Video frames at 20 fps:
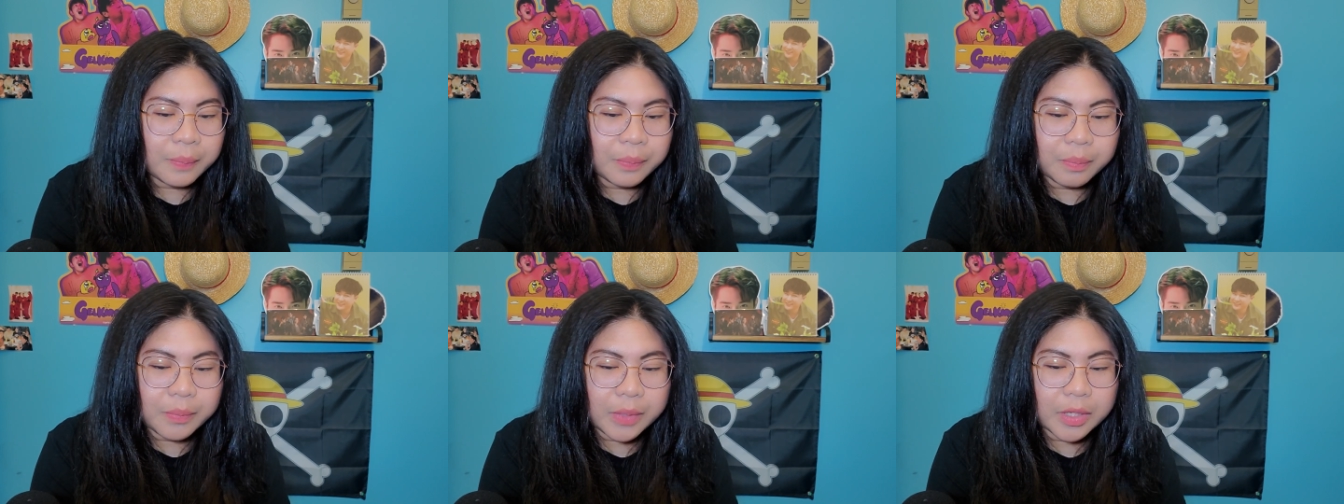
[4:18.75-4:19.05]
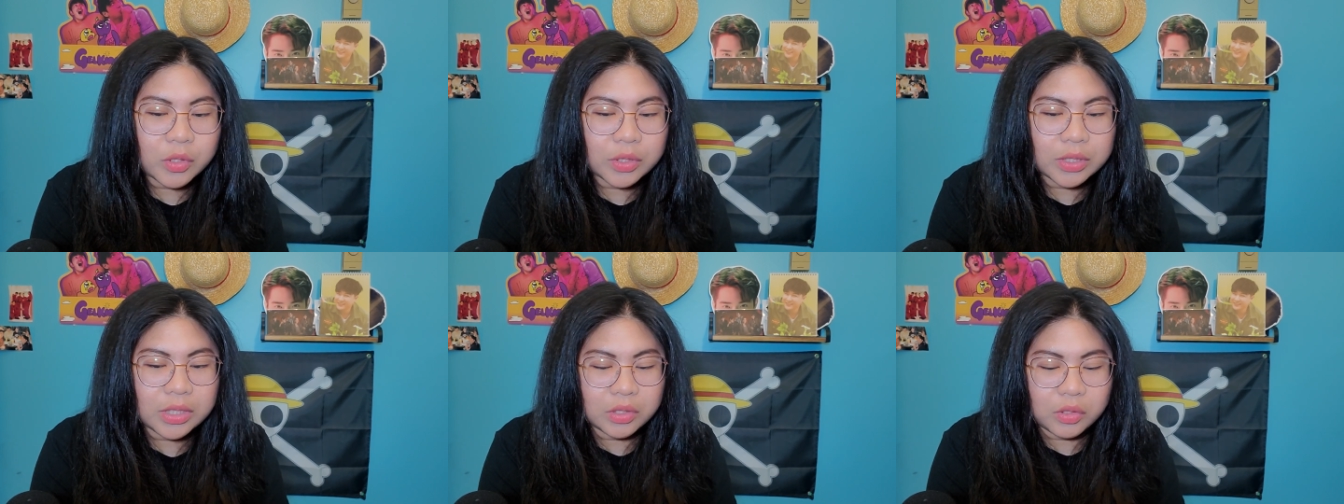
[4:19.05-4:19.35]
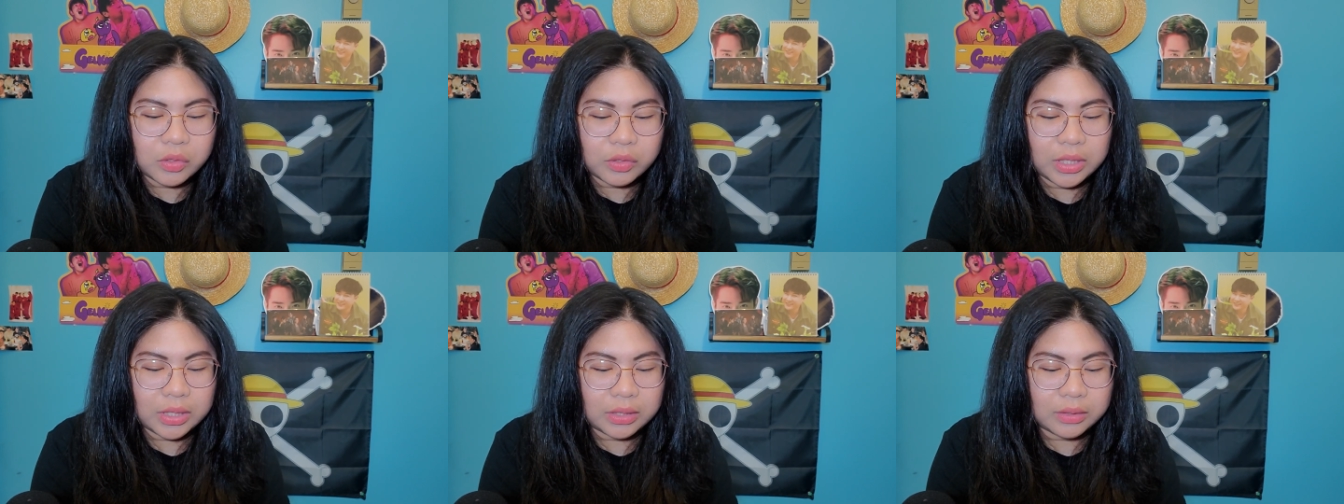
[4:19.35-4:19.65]
Panoodin
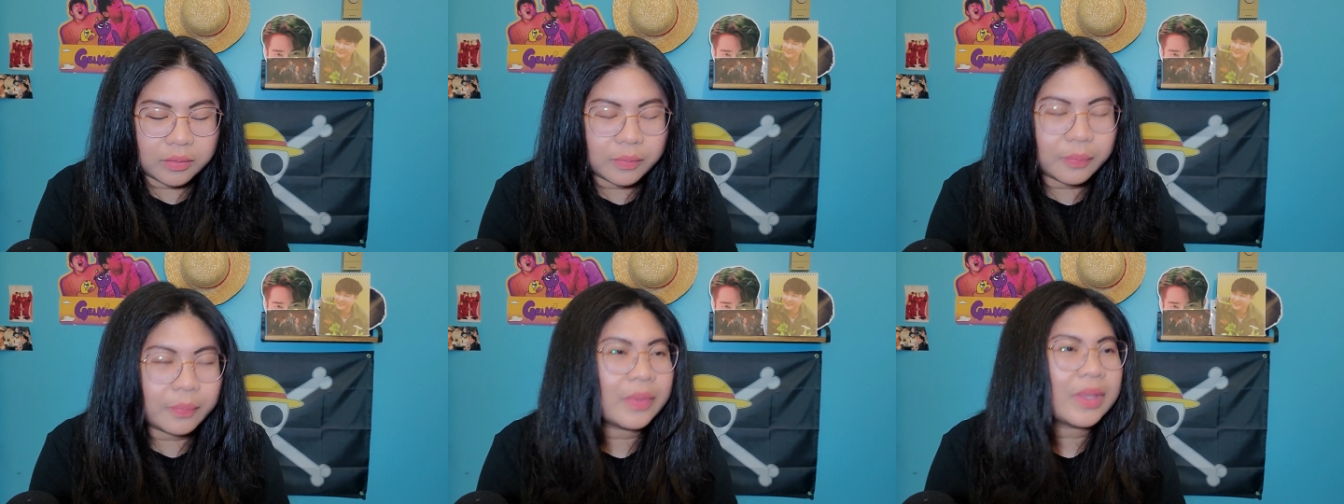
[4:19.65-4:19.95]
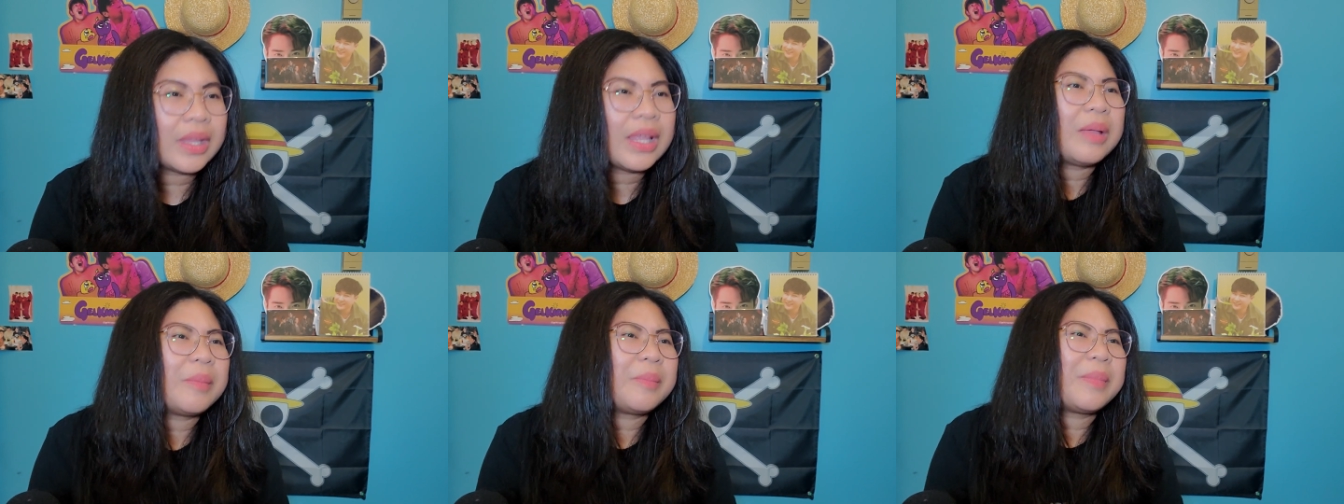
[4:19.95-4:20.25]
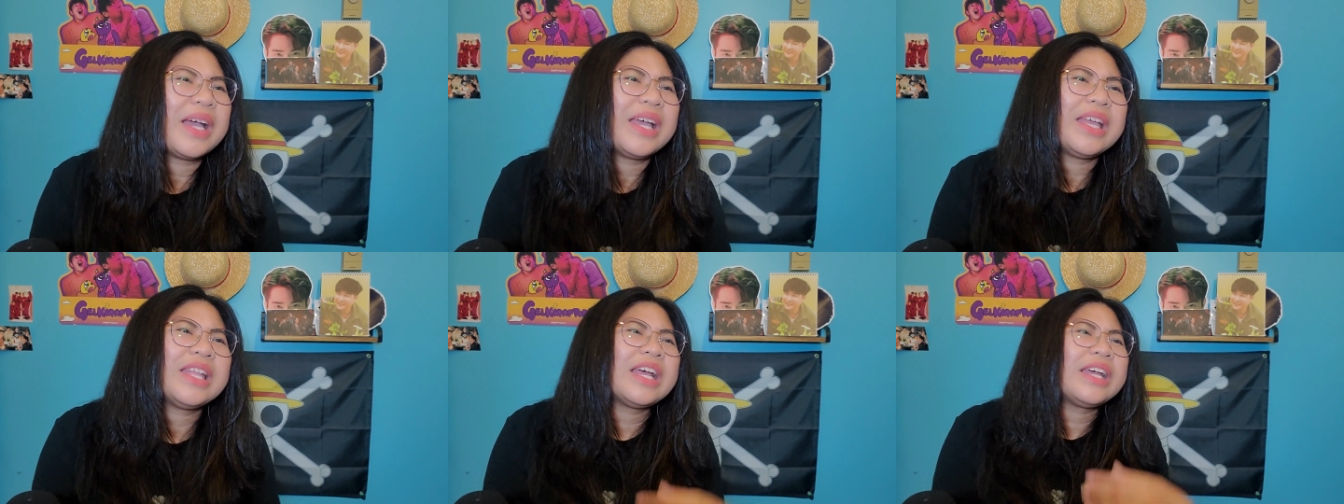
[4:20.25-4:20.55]
ko ulit.
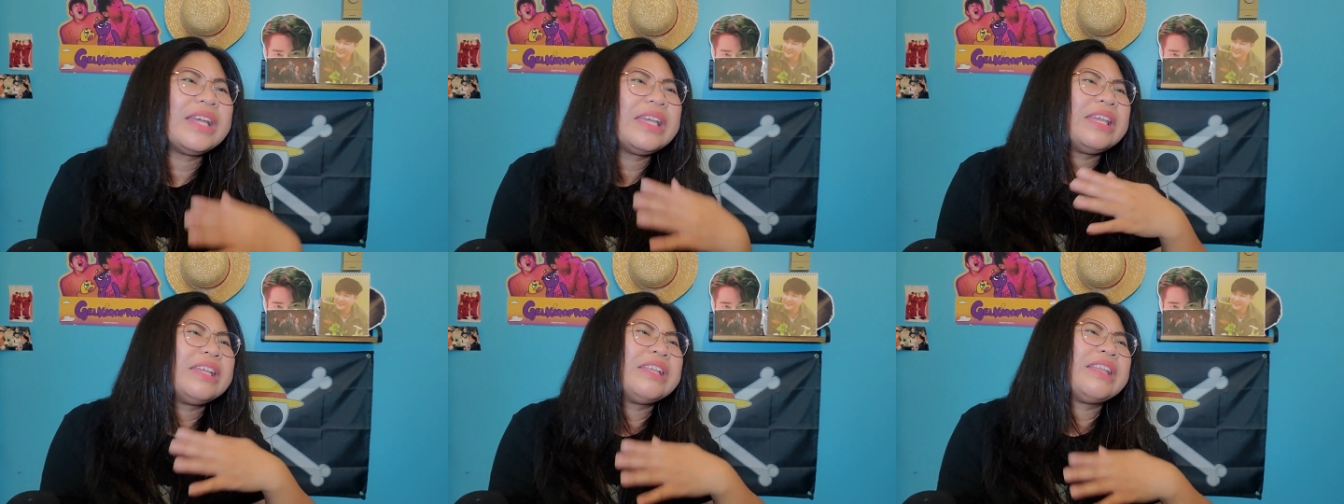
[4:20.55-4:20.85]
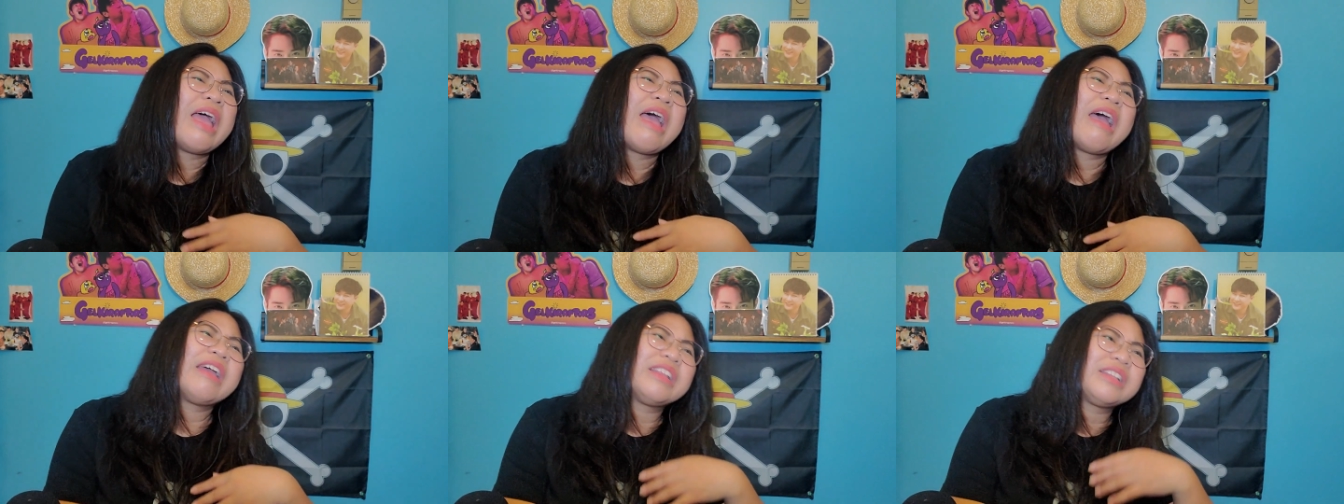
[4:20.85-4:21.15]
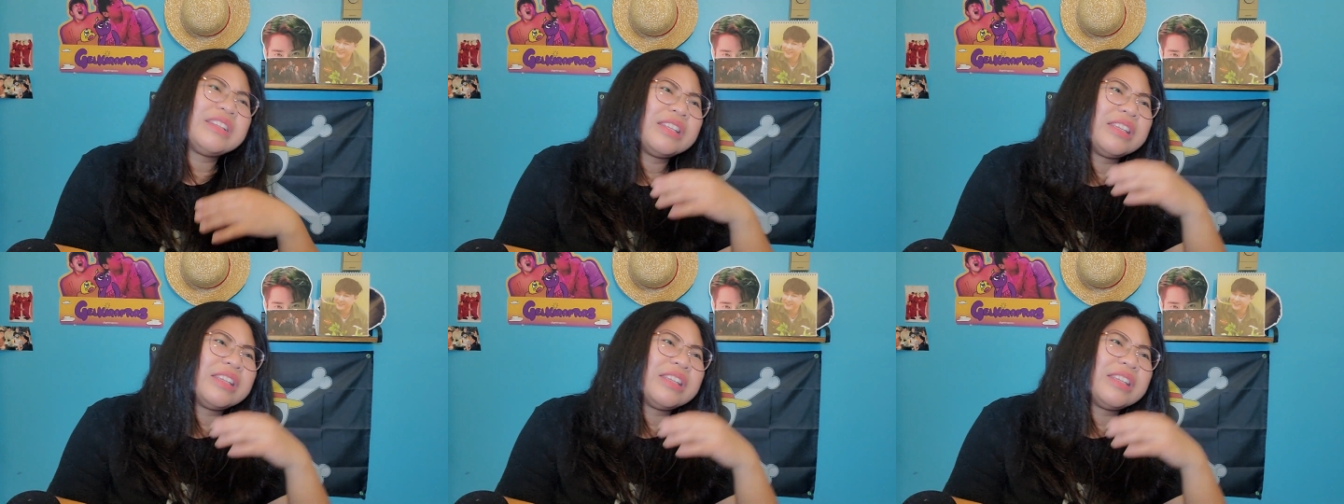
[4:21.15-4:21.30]
Bakit ang init?